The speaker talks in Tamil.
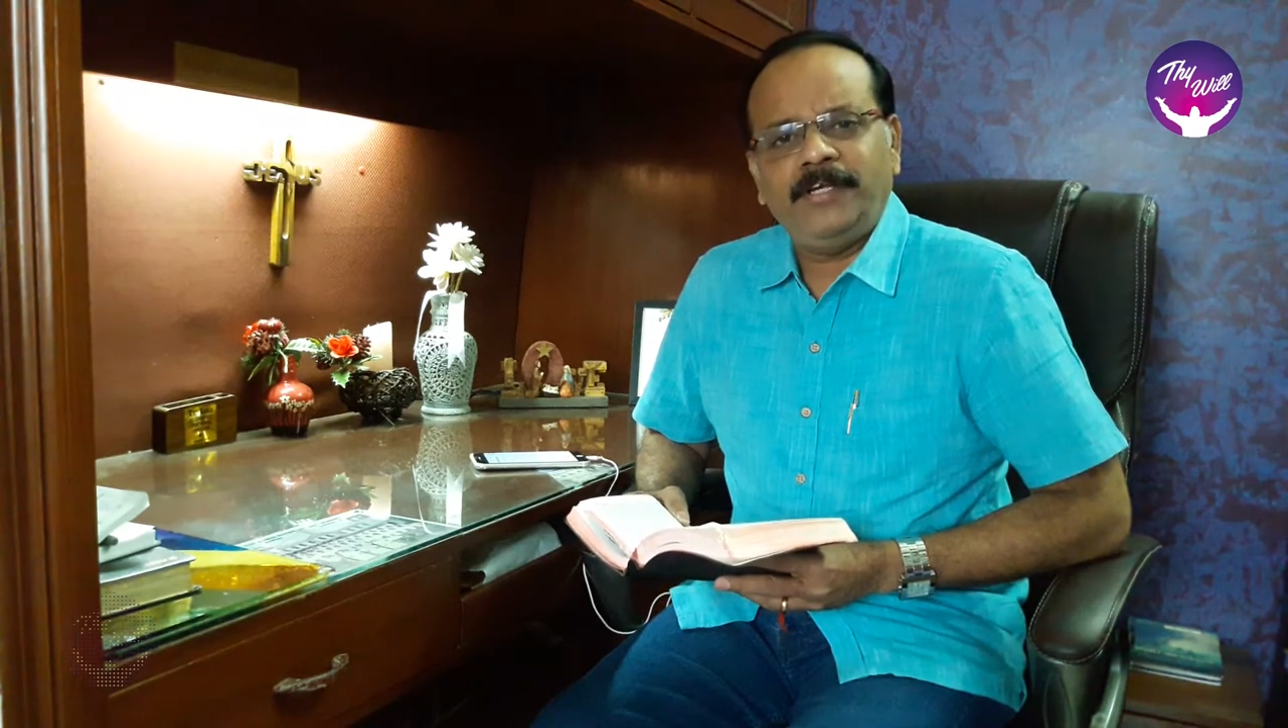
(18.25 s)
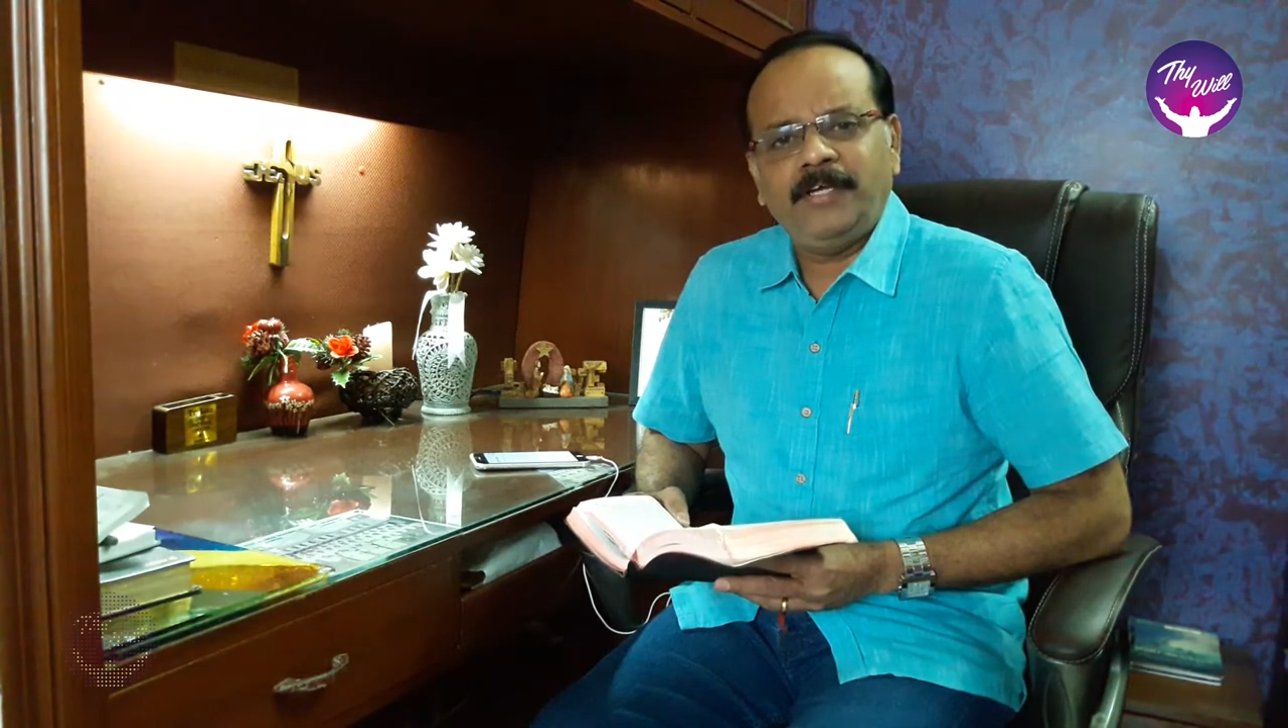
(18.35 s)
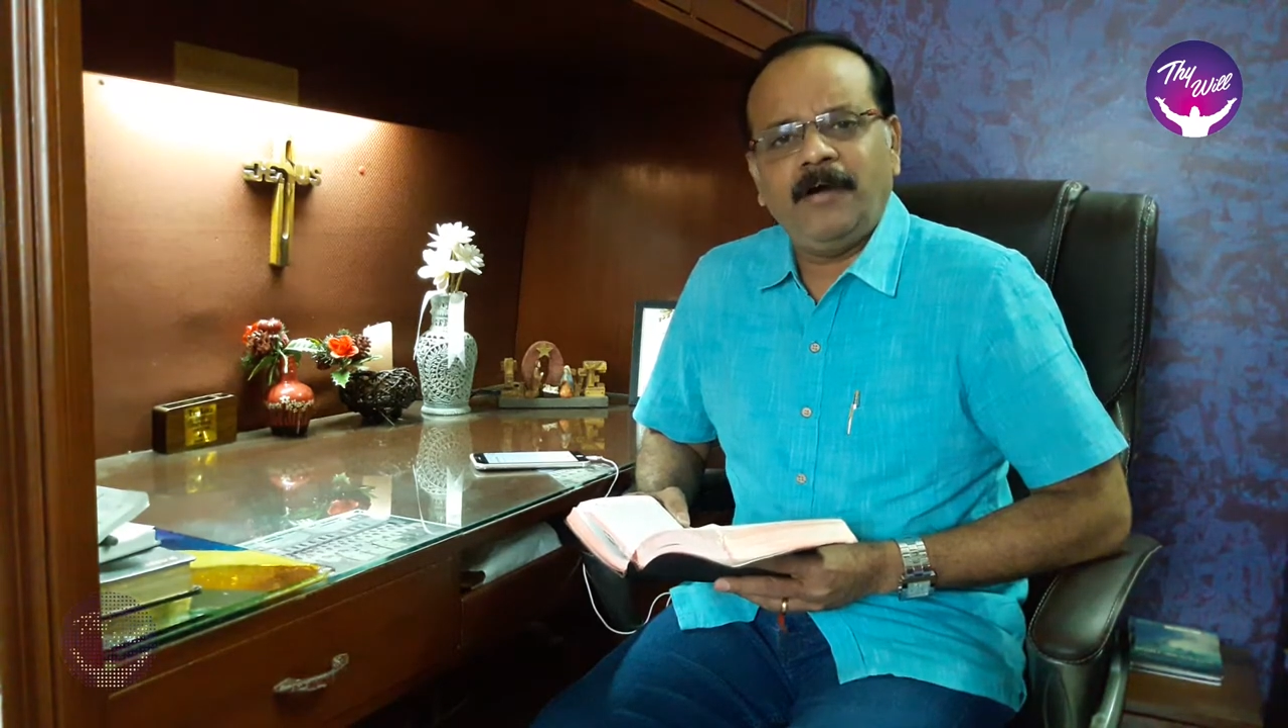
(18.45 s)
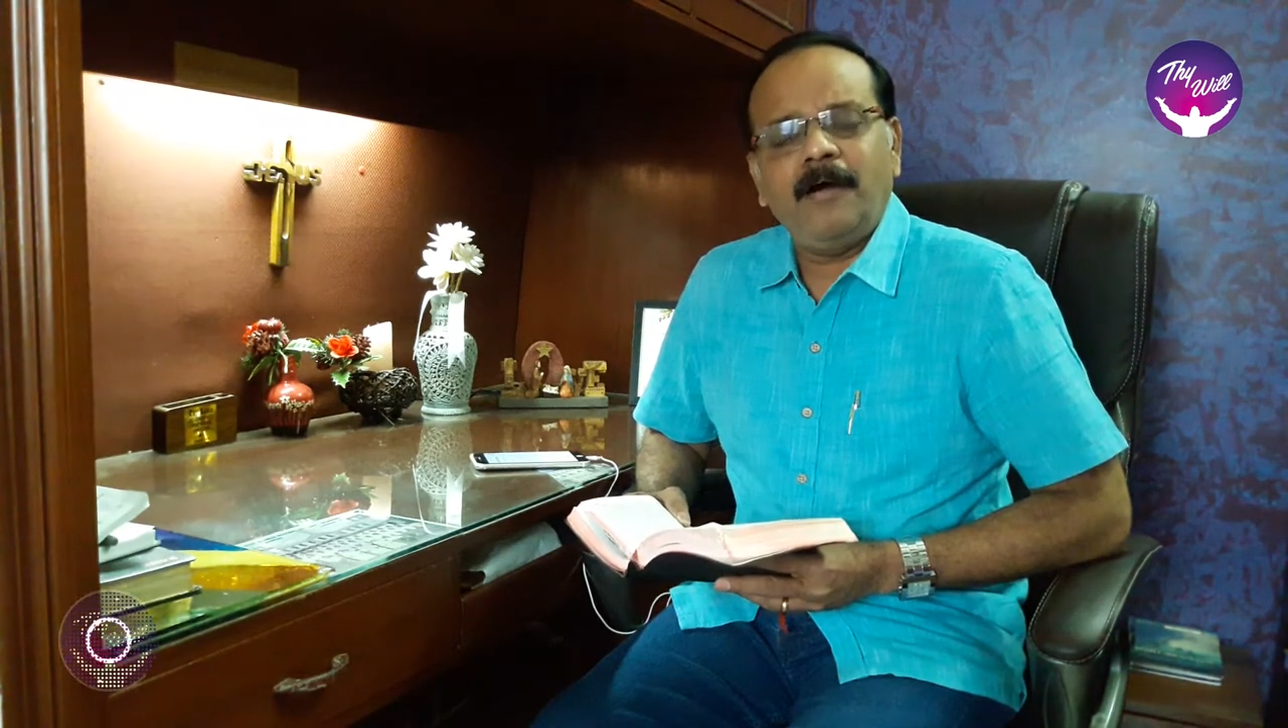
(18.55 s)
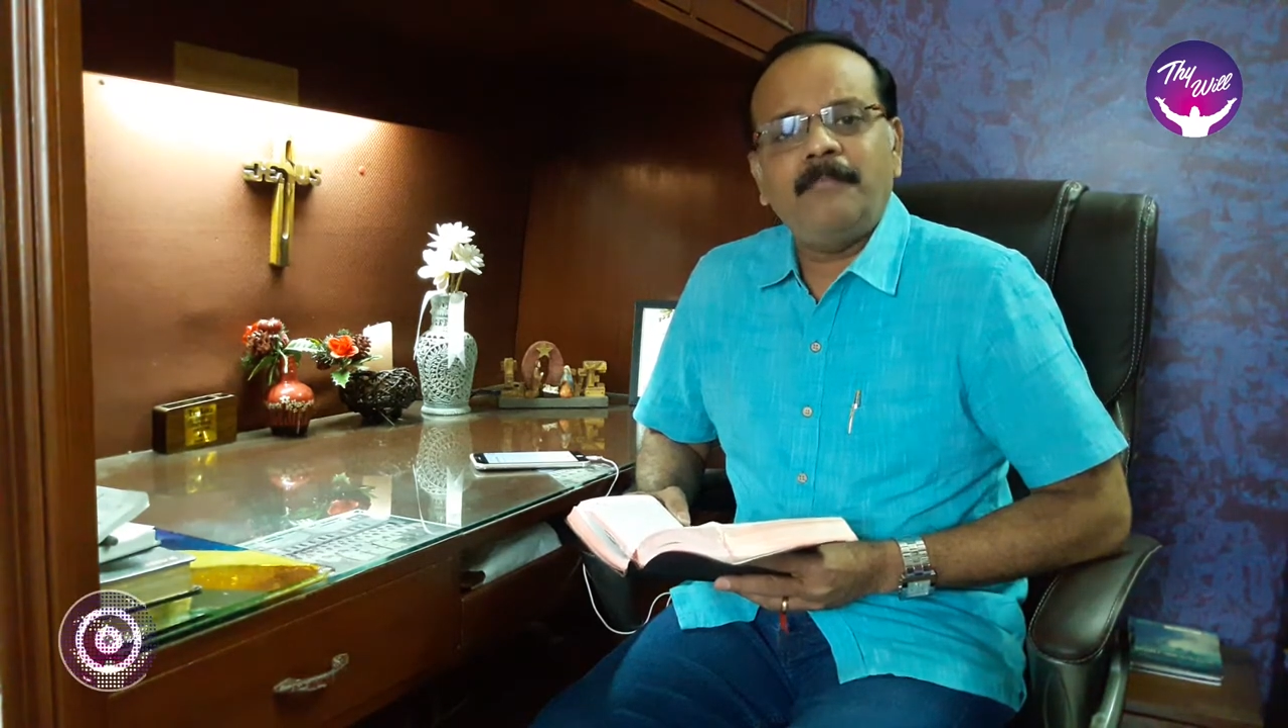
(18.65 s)

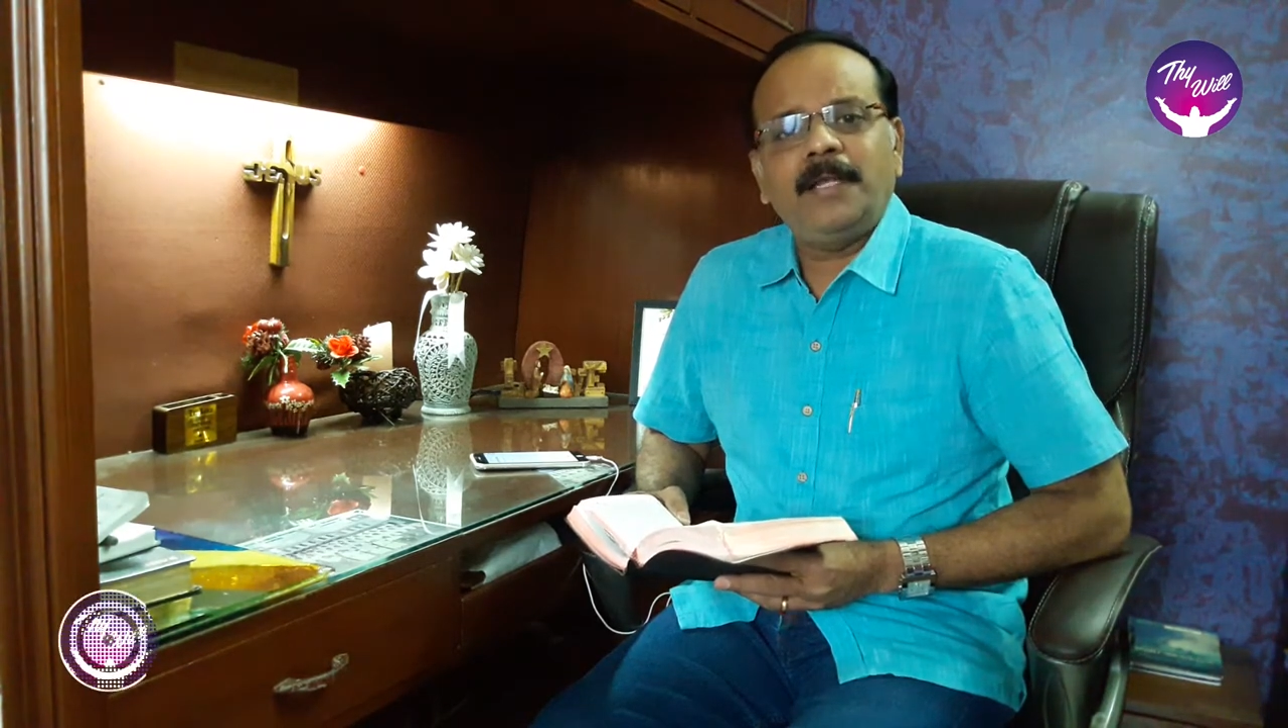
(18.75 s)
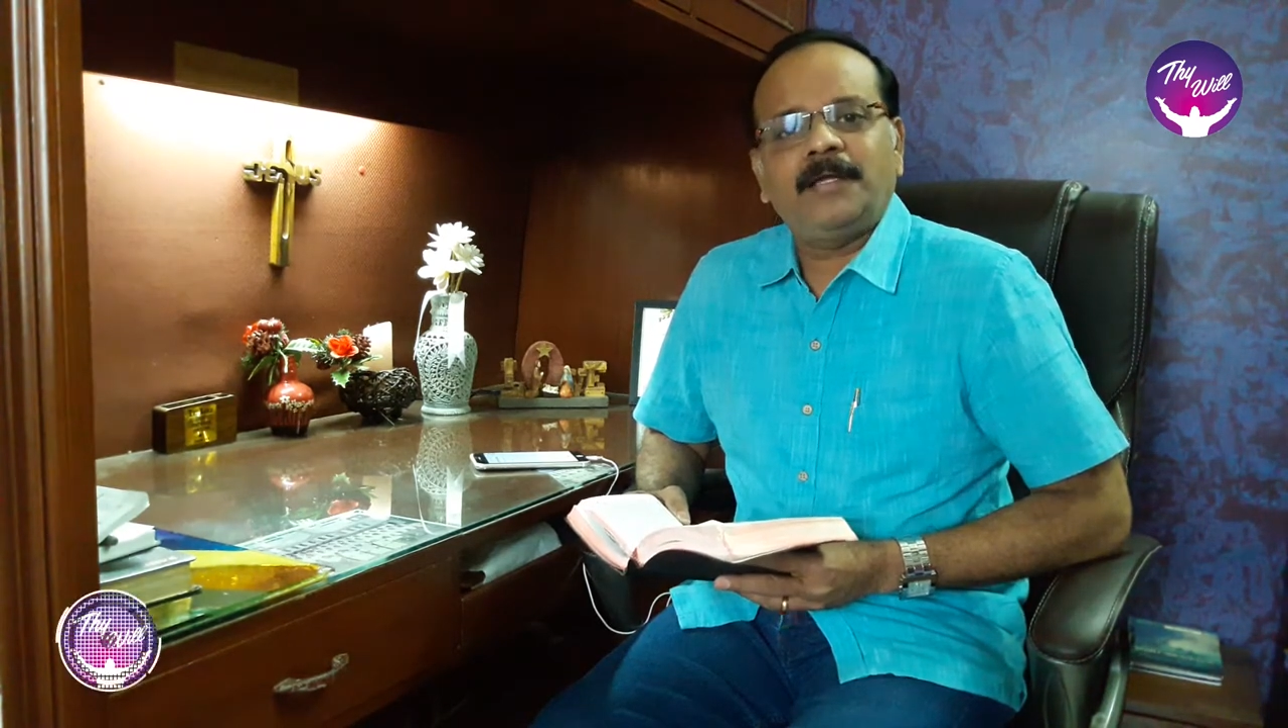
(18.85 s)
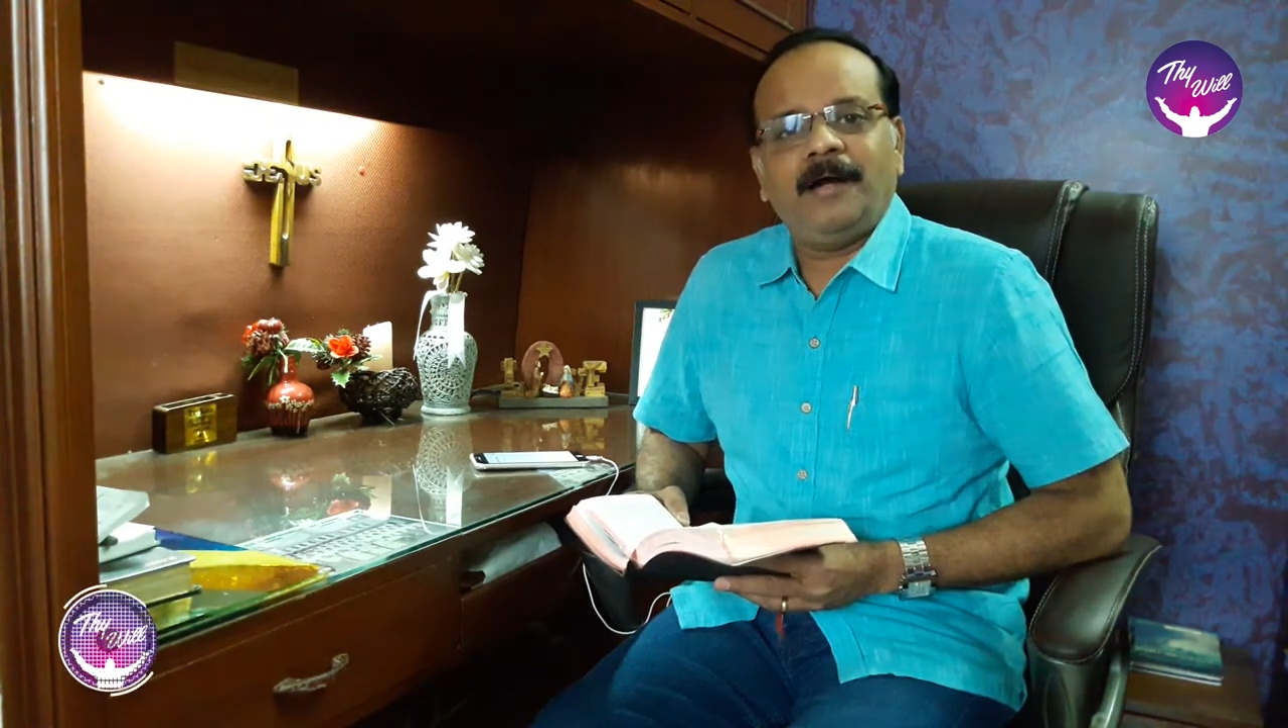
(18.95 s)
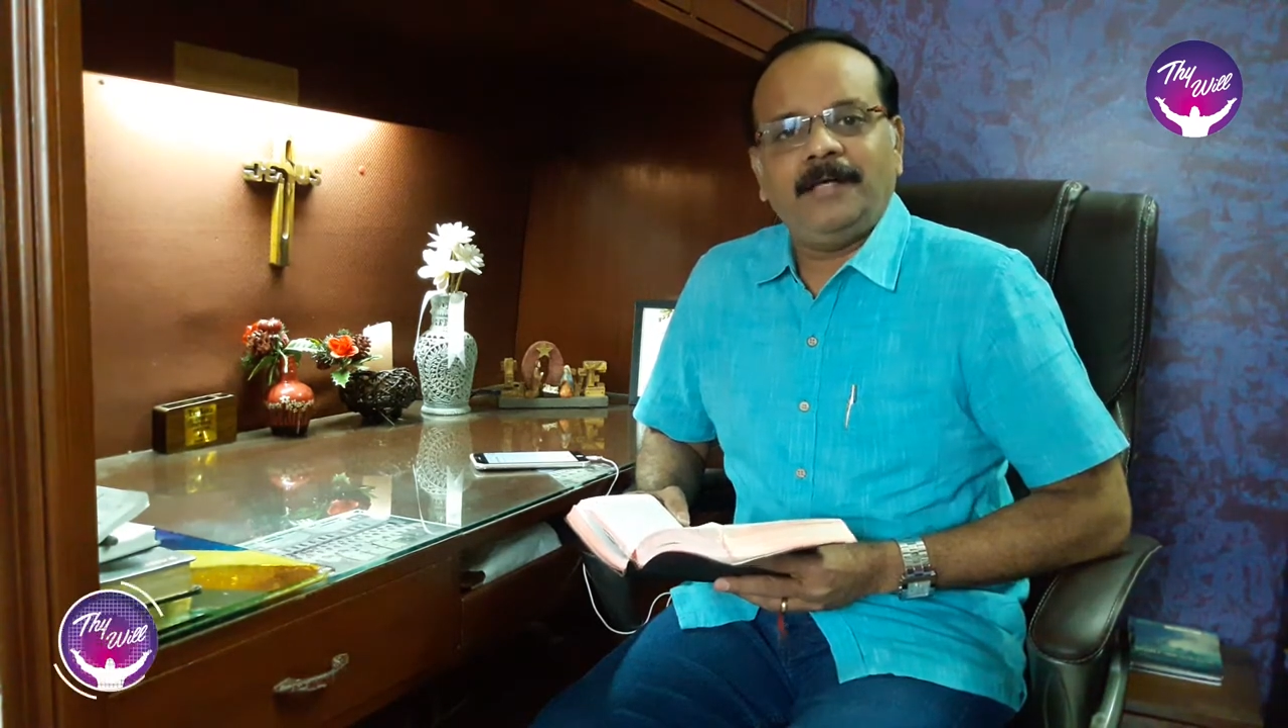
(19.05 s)
விடாமல்